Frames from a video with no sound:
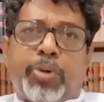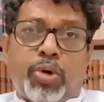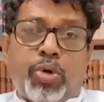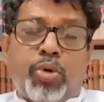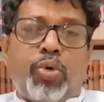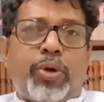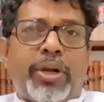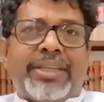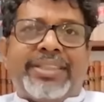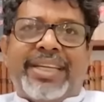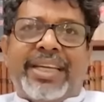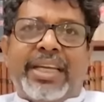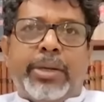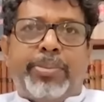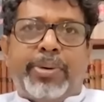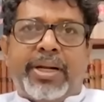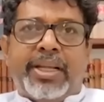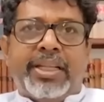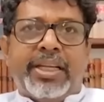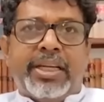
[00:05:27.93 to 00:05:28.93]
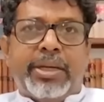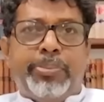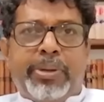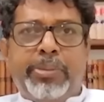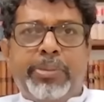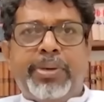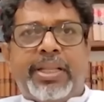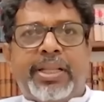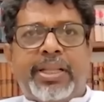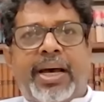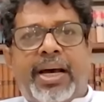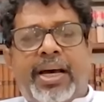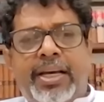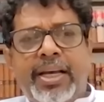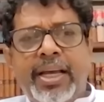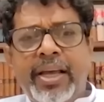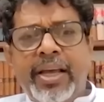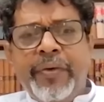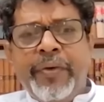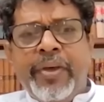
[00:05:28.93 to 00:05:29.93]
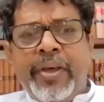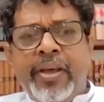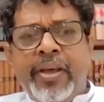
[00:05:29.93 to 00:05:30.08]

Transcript: பொருள்கோடல் செய்யப்பட்டதுக்கு பின்பதாக